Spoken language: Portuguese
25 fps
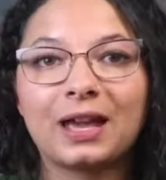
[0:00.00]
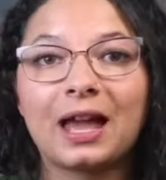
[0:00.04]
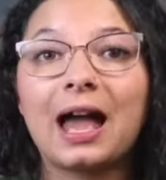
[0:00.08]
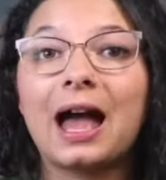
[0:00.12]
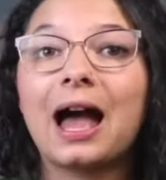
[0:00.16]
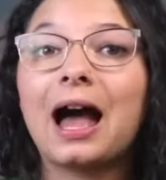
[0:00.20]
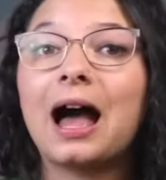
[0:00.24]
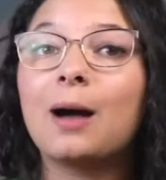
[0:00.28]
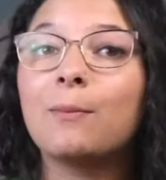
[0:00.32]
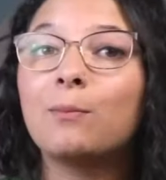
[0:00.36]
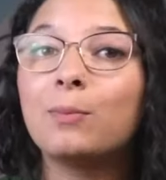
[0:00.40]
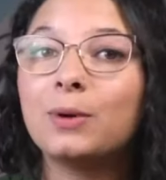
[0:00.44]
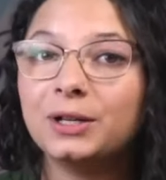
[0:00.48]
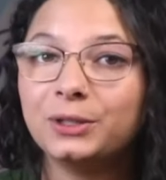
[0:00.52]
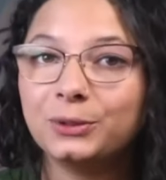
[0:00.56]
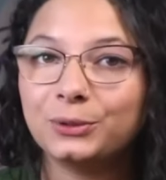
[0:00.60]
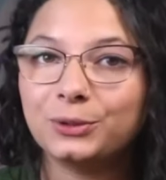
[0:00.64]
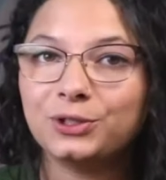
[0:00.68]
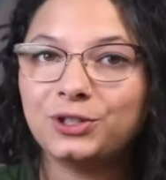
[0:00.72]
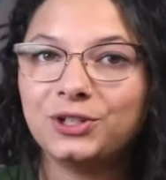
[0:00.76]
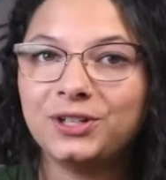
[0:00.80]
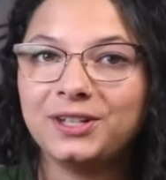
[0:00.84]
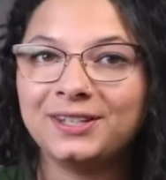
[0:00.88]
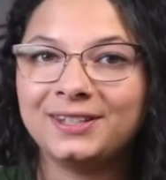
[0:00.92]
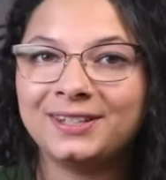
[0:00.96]
A boa
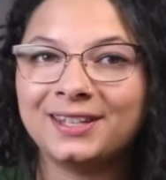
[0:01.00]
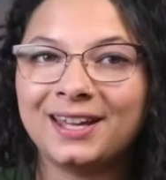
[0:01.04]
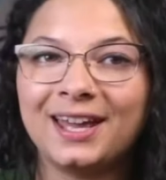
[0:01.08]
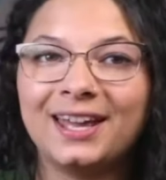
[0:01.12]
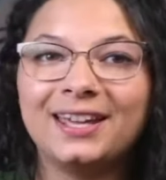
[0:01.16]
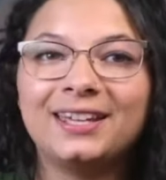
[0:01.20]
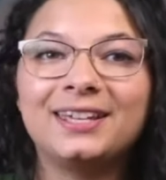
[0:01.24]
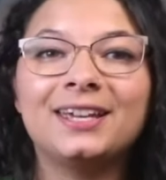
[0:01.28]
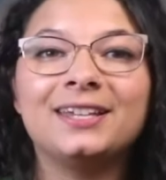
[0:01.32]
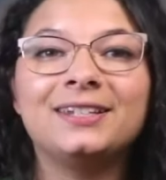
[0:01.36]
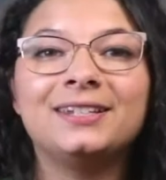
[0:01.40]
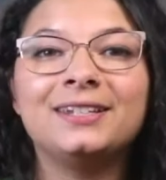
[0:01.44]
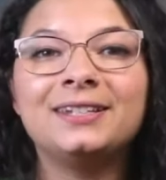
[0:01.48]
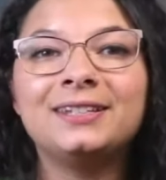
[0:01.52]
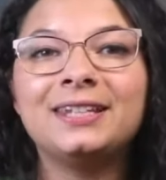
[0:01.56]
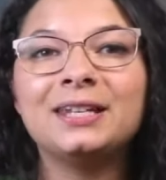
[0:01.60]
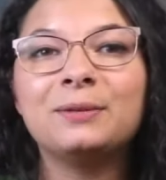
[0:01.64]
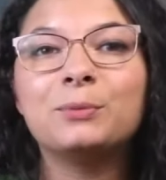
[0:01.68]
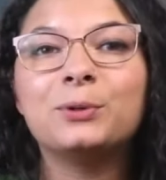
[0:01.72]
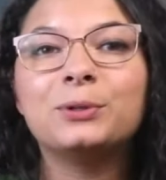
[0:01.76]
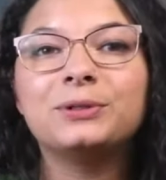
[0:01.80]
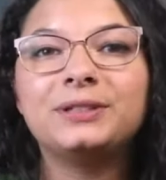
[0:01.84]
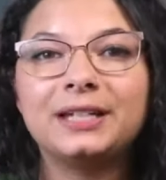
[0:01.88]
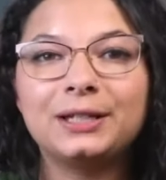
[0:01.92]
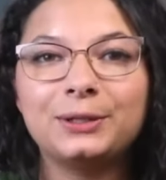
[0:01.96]
notícia é que existem
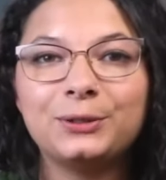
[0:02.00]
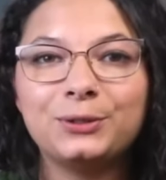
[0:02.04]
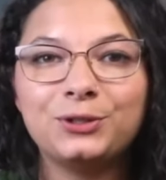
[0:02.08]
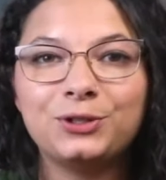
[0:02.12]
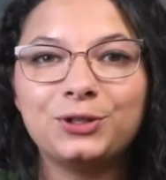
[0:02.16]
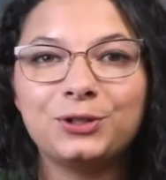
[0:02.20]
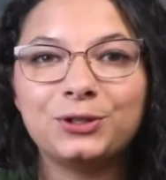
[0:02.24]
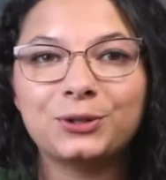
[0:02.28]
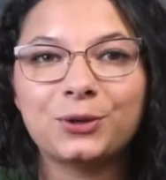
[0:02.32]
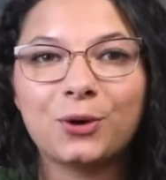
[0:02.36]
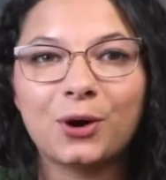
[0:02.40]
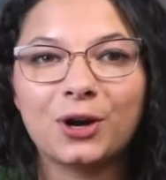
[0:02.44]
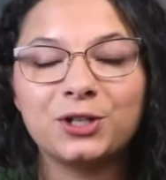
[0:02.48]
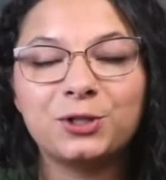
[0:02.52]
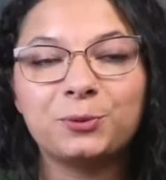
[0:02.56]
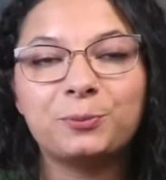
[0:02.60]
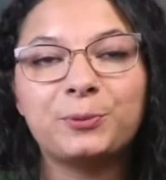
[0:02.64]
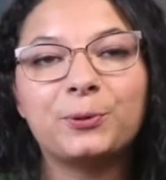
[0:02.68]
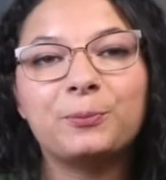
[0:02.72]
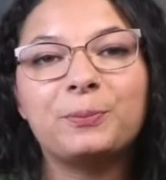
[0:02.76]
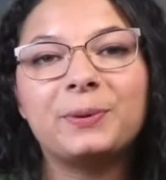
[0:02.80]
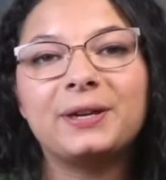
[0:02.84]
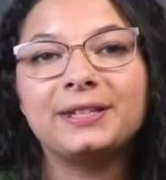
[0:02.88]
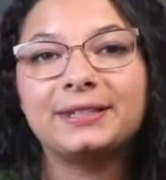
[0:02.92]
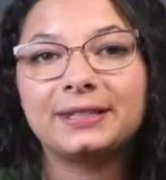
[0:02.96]
modelos de score de
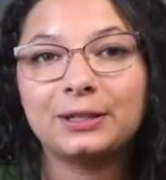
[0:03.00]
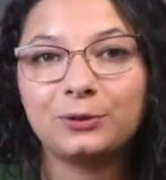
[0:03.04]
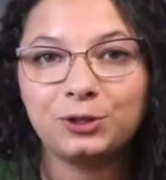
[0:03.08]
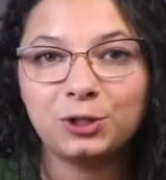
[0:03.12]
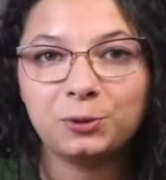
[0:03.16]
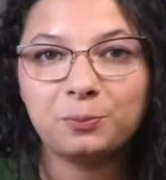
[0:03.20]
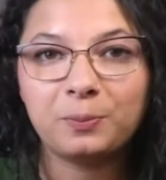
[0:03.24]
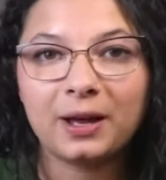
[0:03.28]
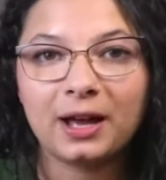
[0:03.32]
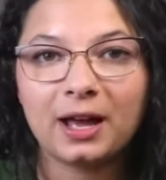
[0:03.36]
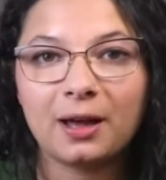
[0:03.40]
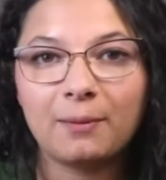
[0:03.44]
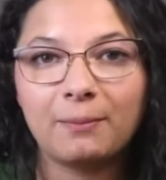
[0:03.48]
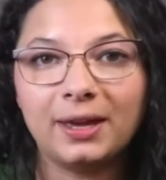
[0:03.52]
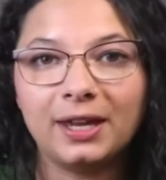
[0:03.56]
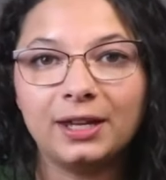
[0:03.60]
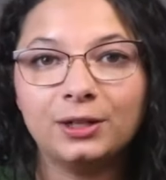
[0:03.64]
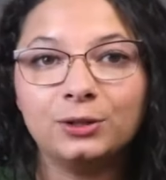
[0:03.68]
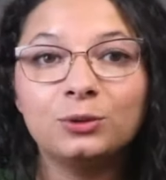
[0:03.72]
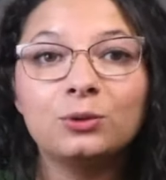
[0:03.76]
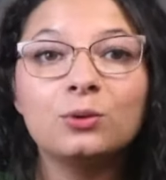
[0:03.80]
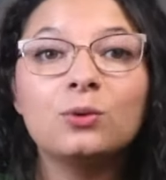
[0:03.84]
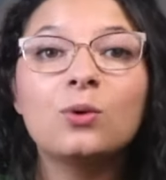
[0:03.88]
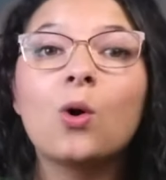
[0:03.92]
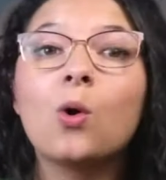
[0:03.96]
propensão de
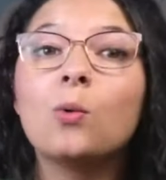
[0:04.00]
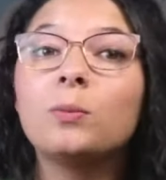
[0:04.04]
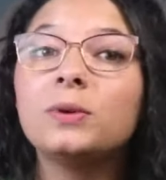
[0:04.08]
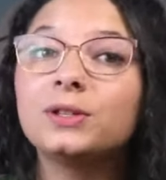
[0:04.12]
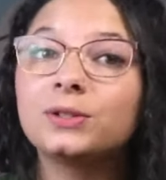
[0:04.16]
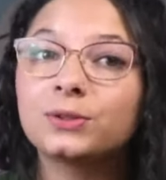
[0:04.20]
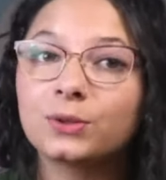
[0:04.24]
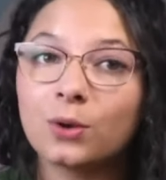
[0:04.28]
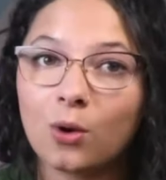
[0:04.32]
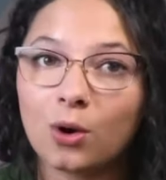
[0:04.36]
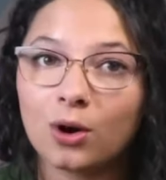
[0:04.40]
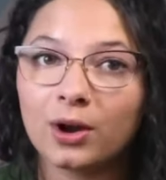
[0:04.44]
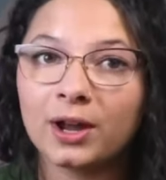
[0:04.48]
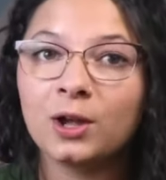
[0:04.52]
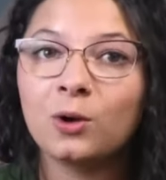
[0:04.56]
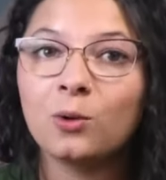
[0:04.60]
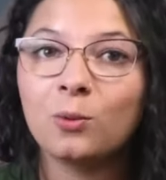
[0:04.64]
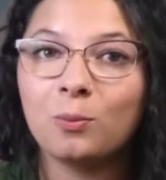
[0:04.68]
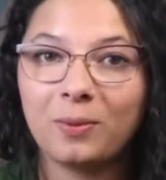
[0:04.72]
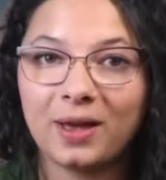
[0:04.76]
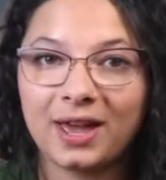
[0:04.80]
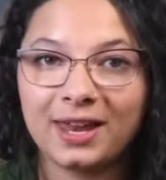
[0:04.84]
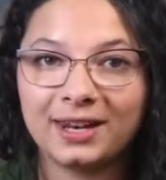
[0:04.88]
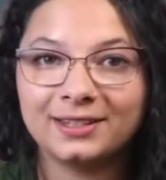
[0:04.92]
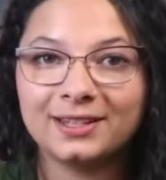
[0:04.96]
pagamento como Score
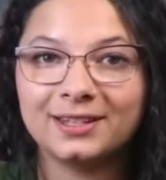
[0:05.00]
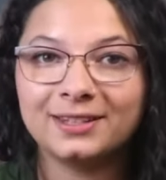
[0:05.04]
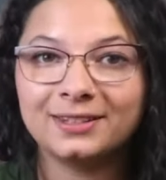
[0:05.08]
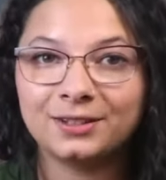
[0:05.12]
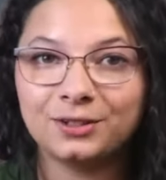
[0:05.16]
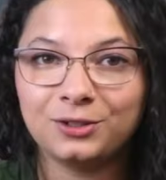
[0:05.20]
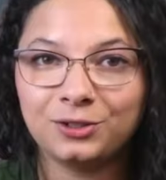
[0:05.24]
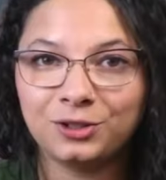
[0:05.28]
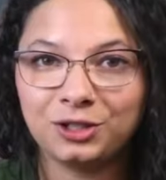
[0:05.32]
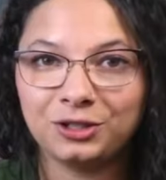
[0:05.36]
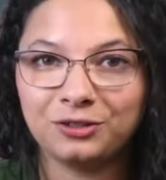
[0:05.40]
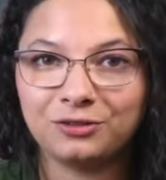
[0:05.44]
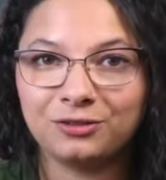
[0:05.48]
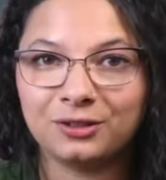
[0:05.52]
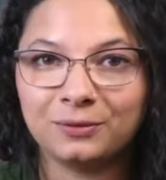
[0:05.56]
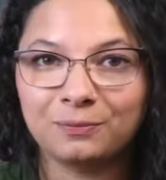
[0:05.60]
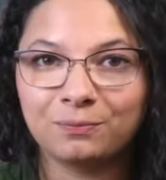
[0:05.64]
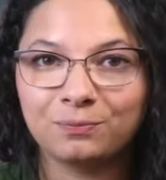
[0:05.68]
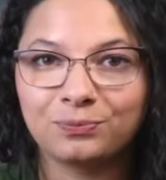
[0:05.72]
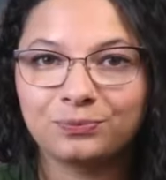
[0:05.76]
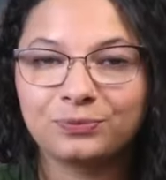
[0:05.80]
Recupere da Assertiva.